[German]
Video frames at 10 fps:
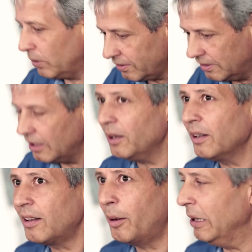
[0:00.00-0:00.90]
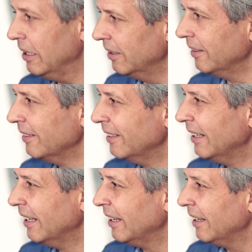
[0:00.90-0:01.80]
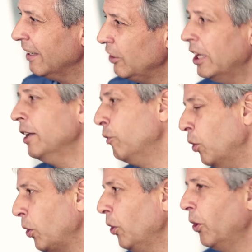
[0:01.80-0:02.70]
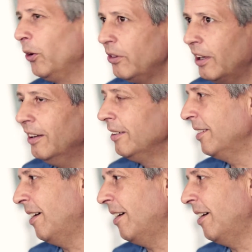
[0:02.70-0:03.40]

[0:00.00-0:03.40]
du hast die Tabellen. Jede Woche, jeden ja.